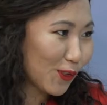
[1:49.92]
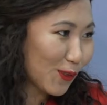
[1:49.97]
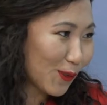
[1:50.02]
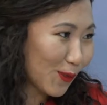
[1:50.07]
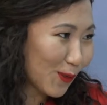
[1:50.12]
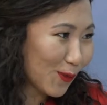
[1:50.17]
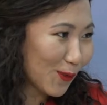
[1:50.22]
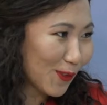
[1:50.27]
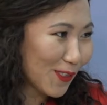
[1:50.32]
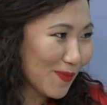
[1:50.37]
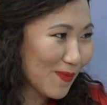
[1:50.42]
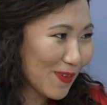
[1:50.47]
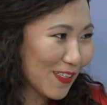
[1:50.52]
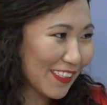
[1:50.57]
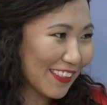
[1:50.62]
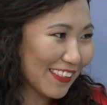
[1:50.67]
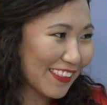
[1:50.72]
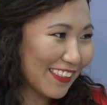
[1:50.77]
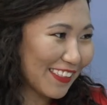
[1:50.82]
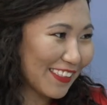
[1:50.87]
идет
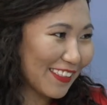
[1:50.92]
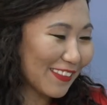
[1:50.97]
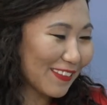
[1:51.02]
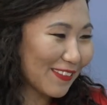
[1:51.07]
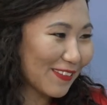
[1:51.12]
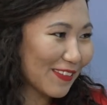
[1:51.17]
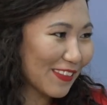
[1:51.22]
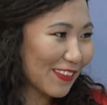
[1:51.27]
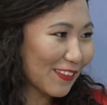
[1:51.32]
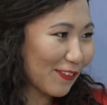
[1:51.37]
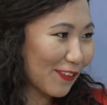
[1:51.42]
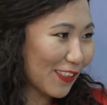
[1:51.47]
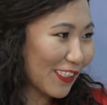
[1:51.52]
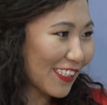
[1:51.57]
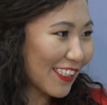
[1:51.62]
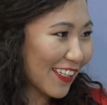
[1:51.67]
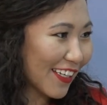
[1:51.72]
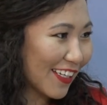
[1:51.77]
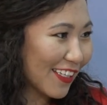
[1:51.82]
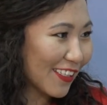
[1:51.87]
улыбка, и вы
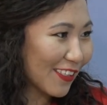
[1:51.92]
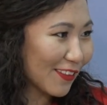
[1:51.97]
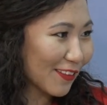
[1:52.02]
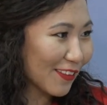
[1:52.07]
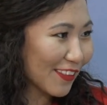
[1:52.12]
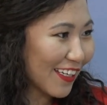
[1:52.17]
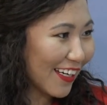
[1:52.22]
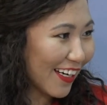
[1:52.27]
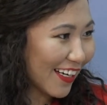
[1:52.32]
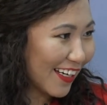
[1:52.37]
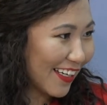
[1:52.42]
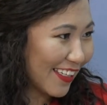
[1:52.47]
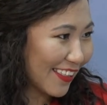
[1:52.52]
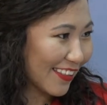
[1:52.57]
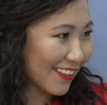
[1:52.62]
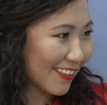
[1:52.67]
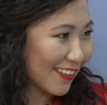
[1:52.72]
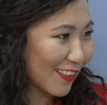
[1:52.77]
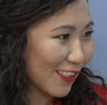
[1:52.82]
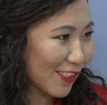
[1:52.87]
играли
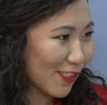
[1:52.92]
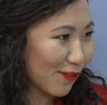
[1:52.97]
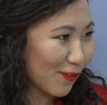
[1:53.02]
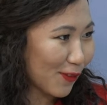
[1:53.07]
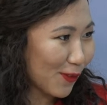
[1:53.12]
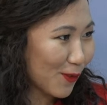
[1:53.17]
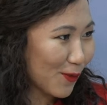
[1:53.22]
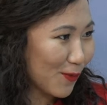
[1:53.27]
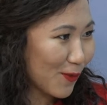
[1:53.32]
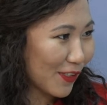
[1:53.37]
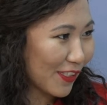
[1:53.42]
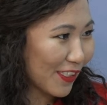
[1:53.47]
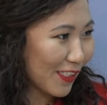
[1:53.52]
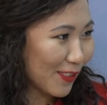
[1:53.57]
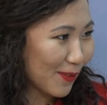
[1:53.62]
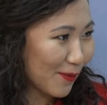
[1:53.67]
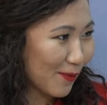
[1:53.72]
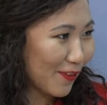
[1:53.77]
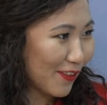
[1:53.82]
Гагарина даже в документальном